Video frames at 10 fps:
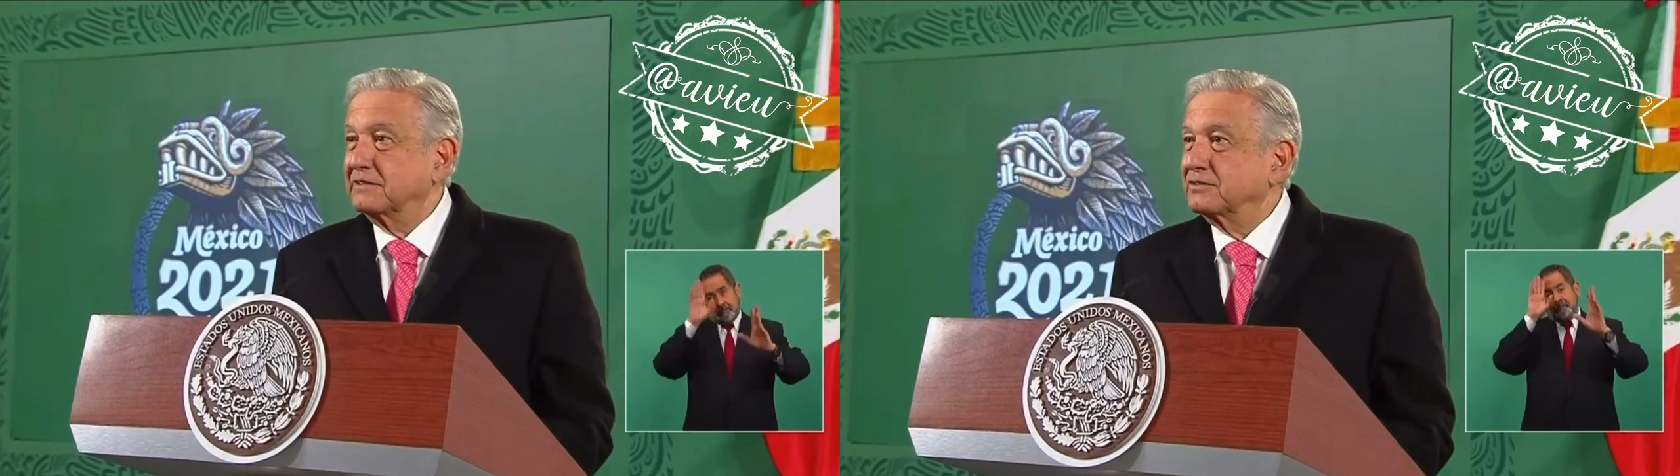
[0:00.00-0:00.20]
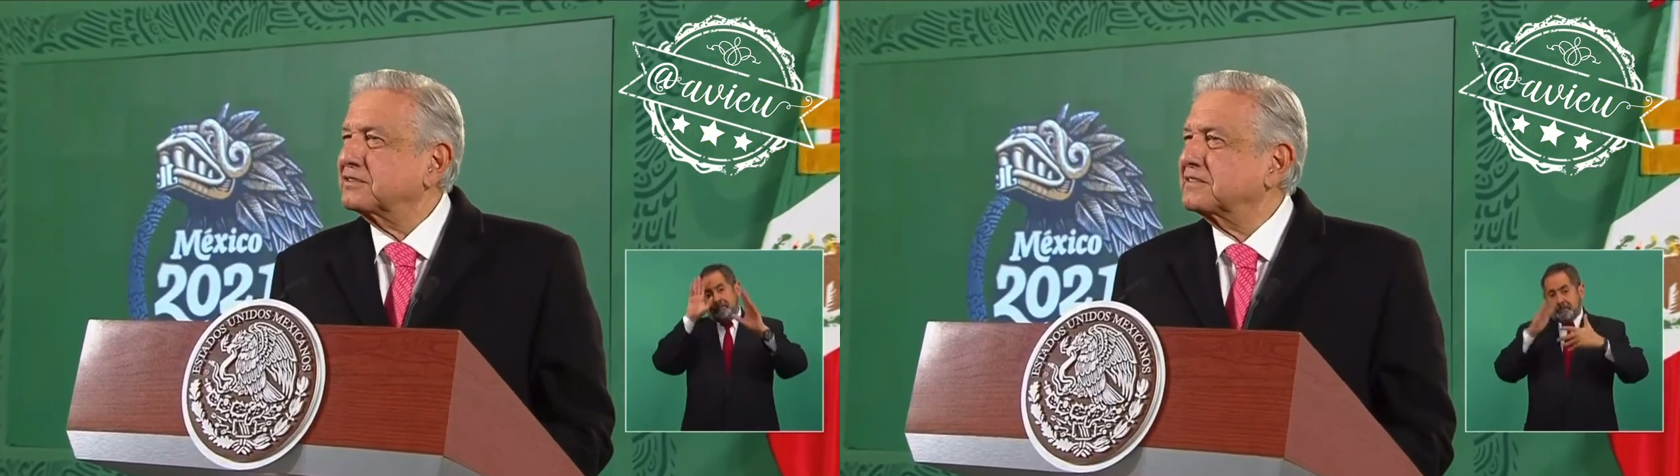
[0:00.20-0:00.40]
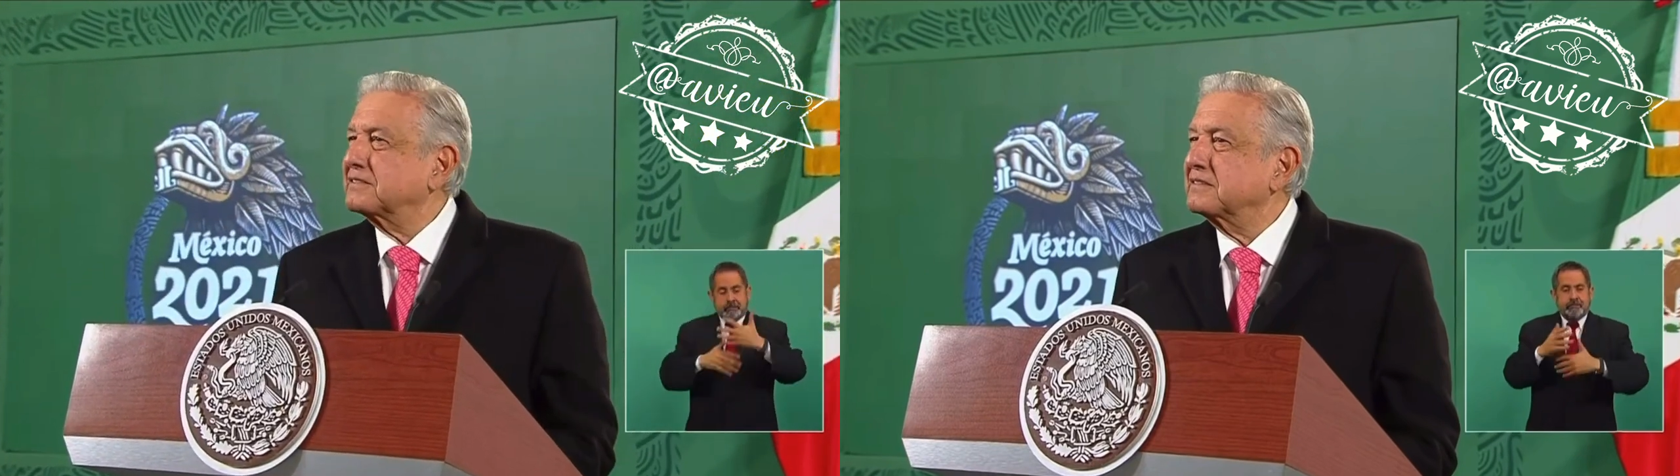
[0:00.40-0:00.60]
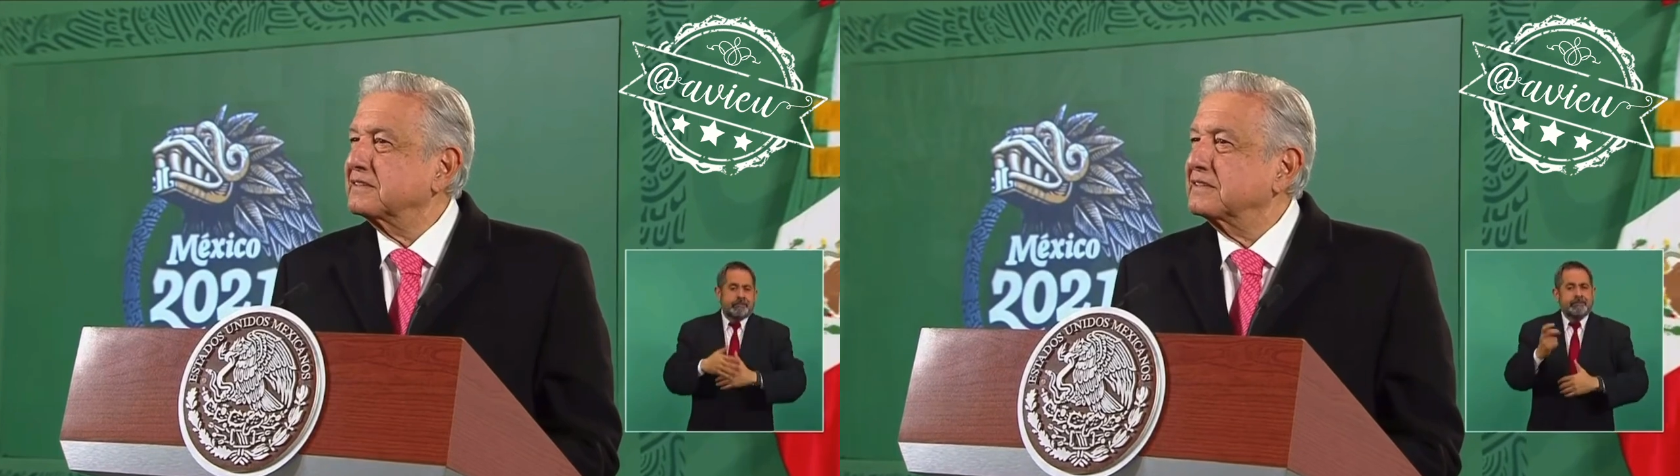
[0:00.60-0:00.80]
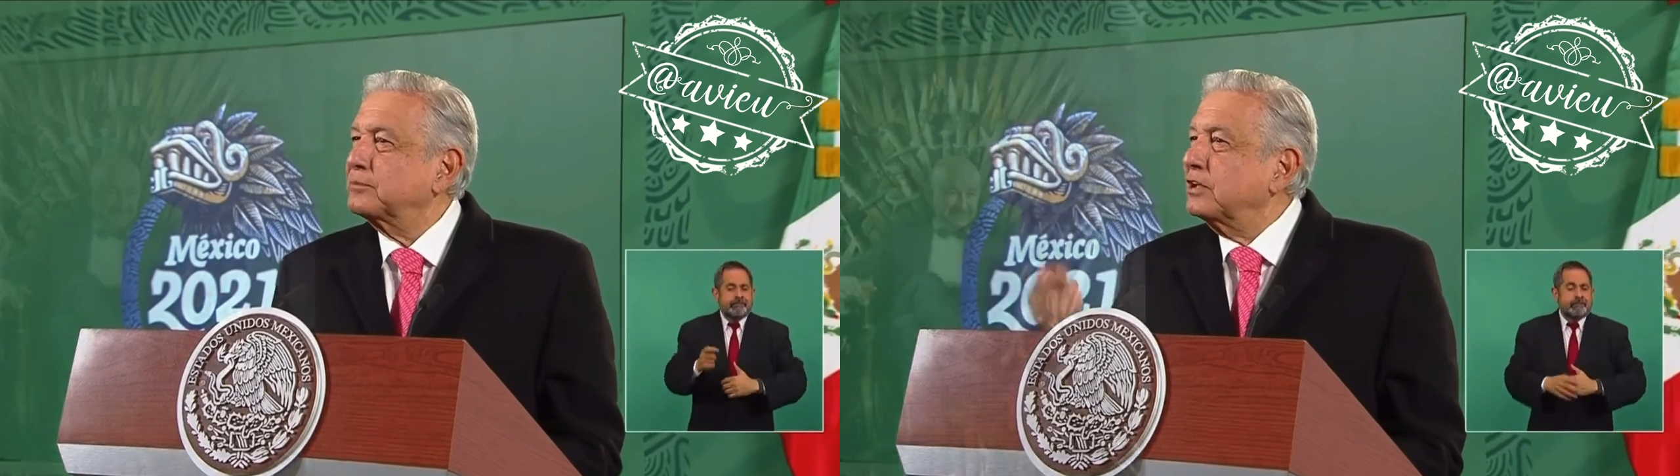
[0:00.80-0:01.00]
Entonces,
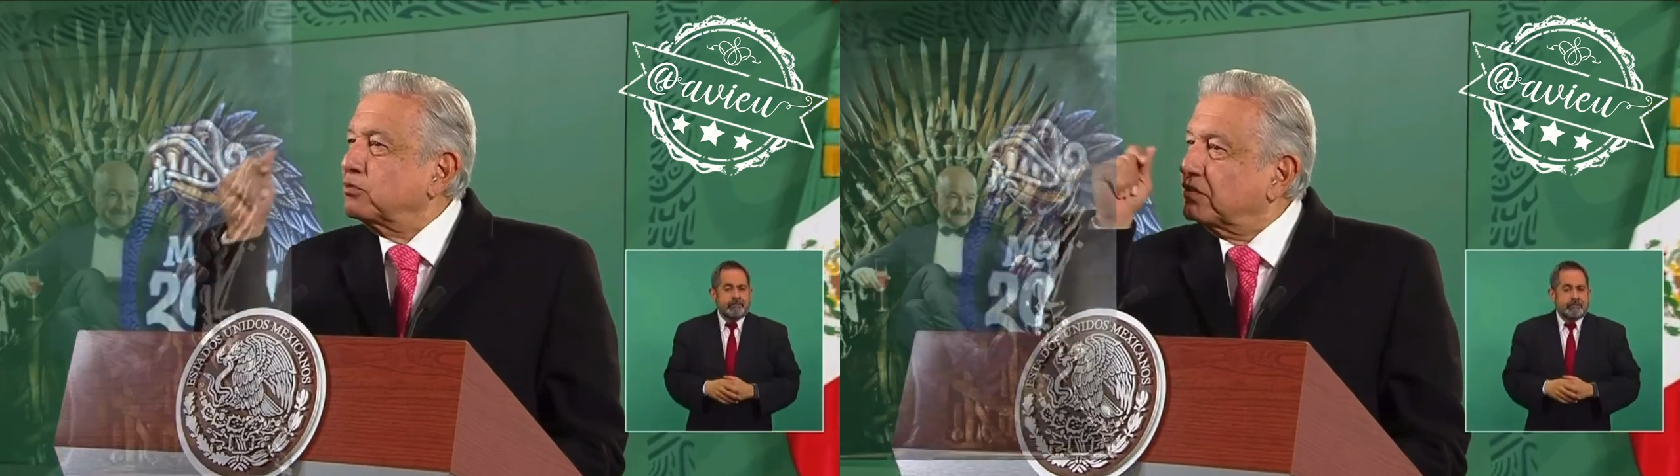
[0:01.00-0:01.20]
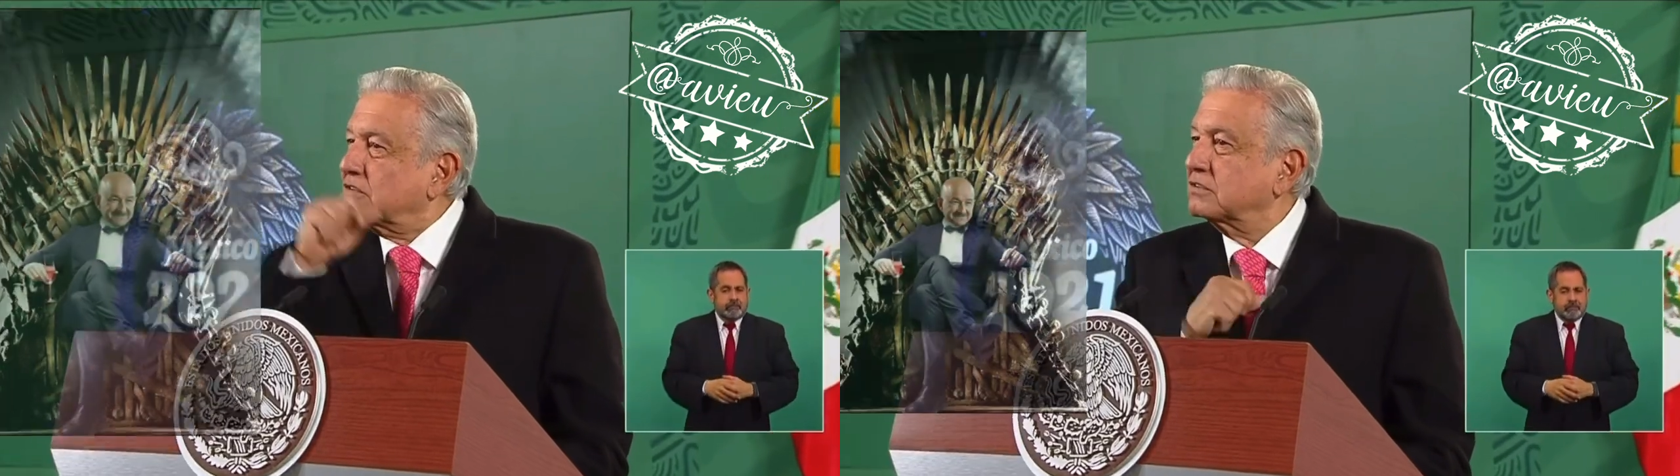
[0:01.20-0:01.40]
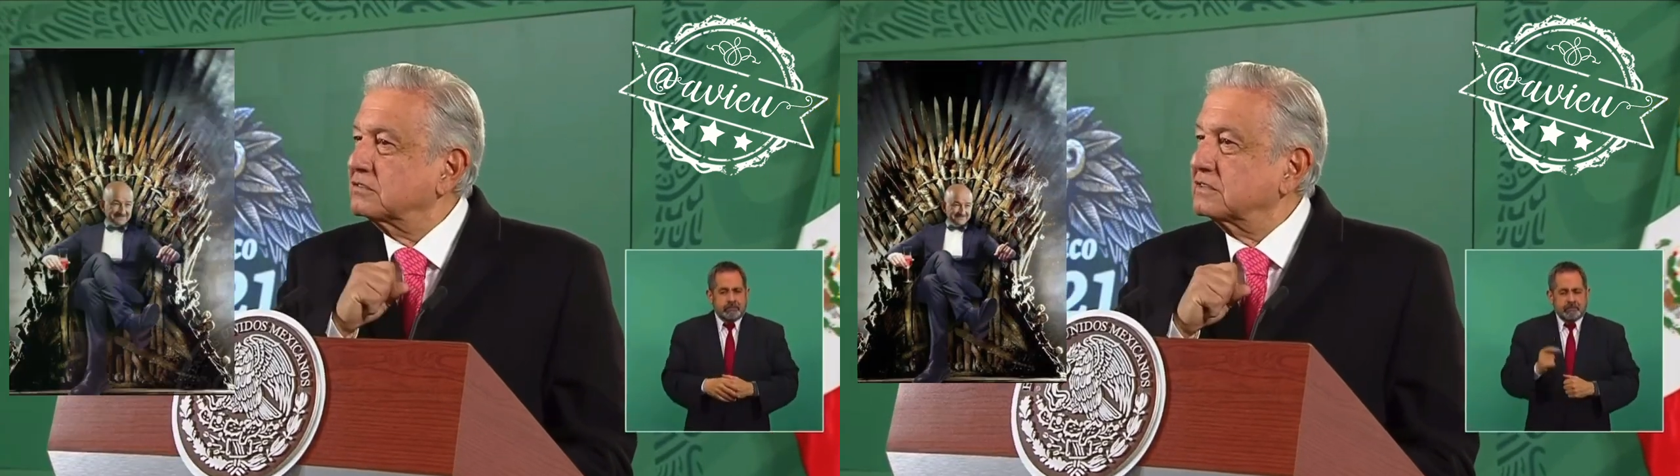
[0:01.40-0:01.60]
de pura intuición,